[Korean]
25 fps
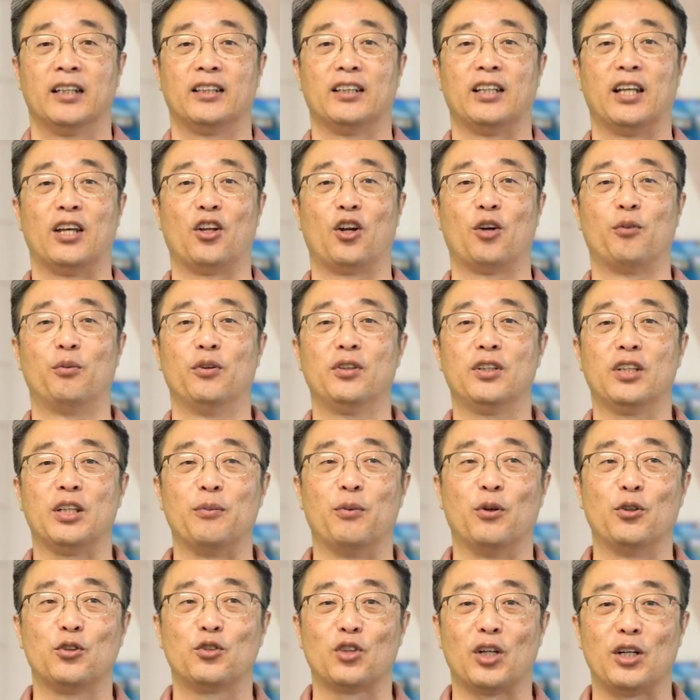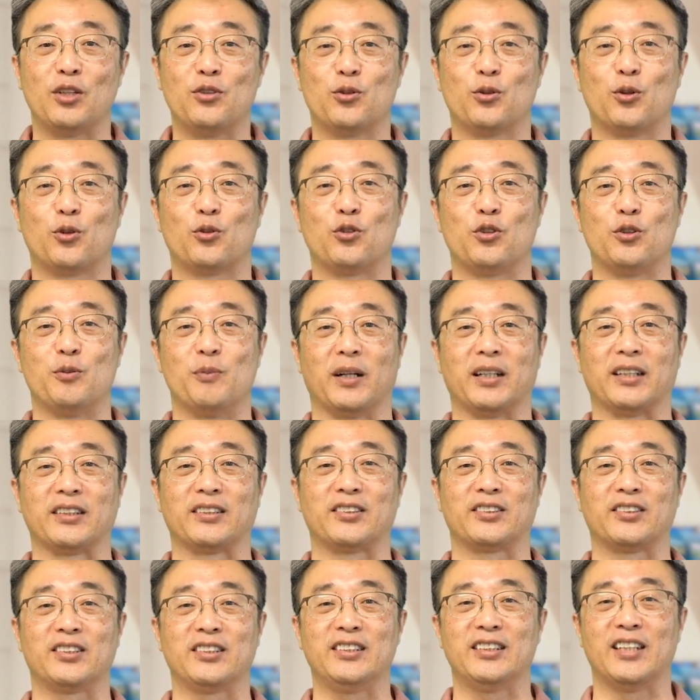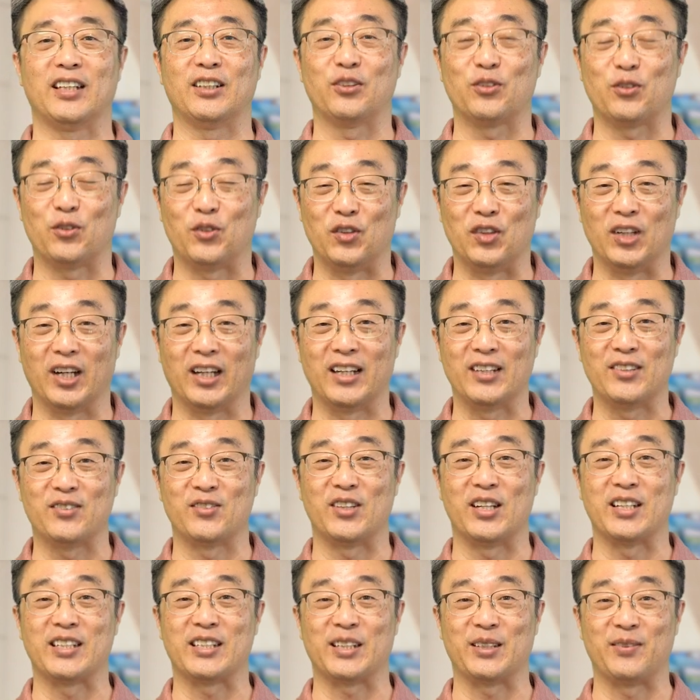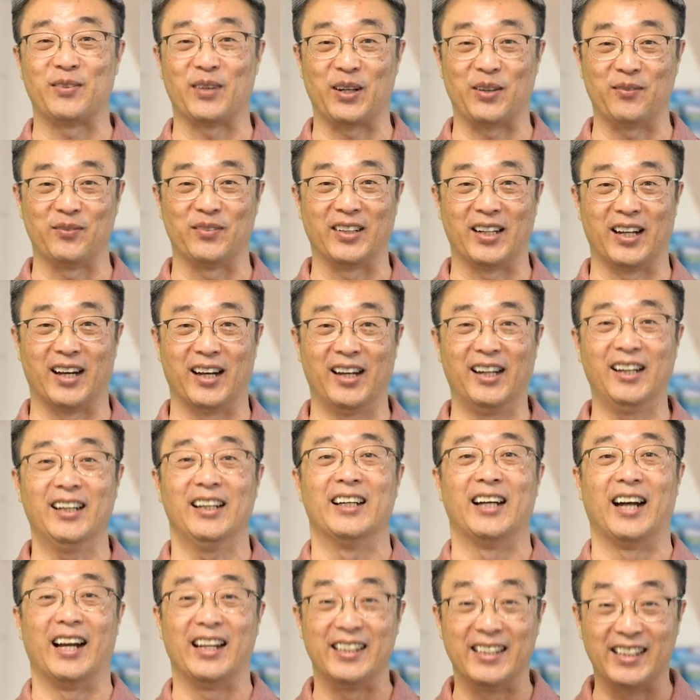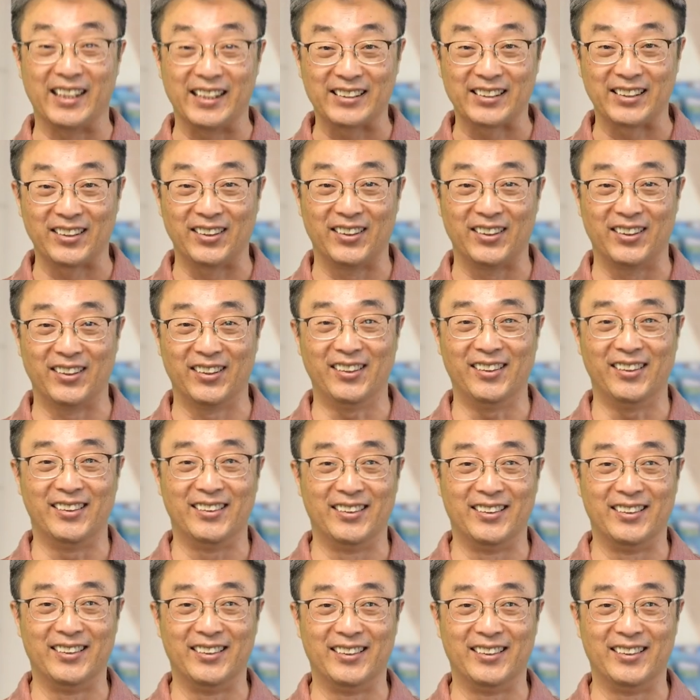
네, 여러분, 이번 주 한 주도 주님 안에서 승리하는 귀한 한 주 되시기 바랍니다. 안녕히 계세요.